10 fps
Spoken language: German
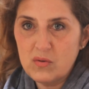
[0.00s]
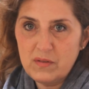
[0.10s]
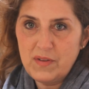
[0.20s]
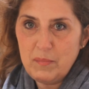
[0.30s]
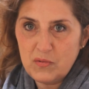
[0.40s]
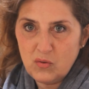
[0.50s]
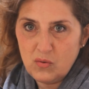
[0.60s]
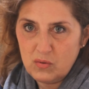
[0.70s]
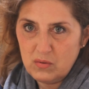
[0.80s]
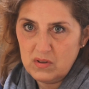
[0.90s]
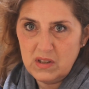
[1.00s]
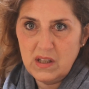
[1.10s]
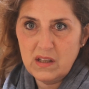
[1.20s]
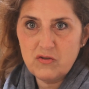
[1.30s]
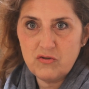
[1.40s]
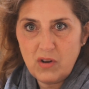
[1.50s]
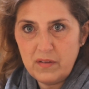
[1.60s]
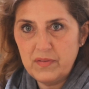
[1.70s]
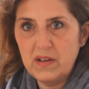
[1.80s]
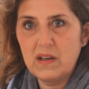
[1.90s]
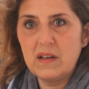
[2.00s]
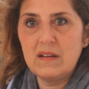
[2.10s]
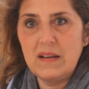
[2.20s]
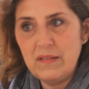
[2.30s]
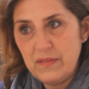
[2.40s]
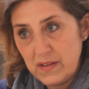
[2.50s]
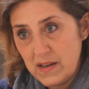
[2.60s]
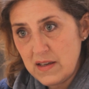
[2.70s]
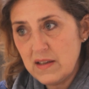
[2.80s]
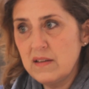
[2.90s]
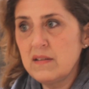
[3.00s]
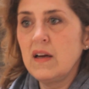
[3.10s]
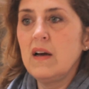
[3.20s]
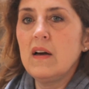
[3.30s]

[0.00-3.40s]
eine Webdoku, die ihren Stoff, ihre Idee wirklich